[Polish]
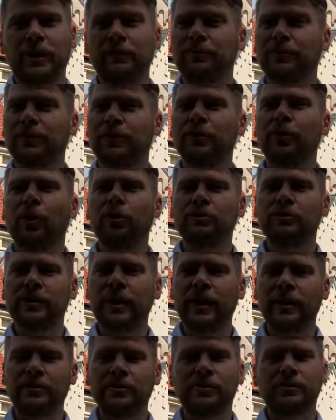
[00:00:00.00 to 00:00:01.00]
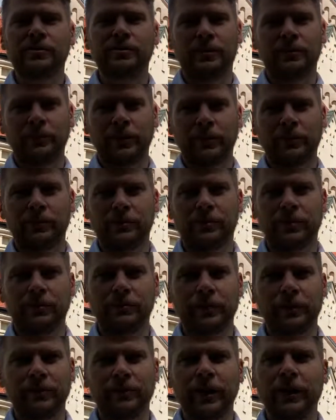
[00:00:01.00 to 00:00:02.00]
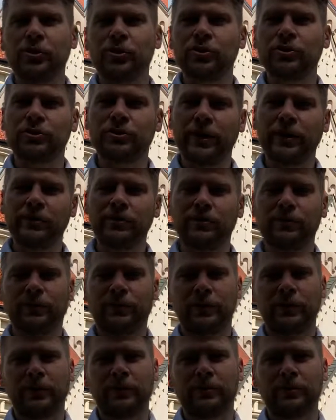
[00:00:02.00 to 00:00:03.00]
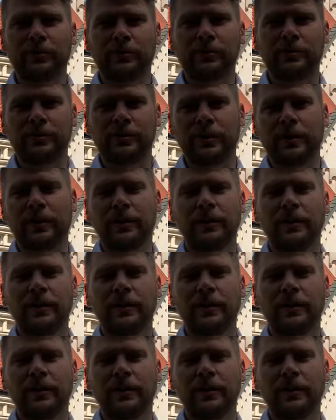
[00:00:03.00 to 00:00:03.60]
Wtedy odnajdziesz samego siebie, odnajdziesz sens swojego życia,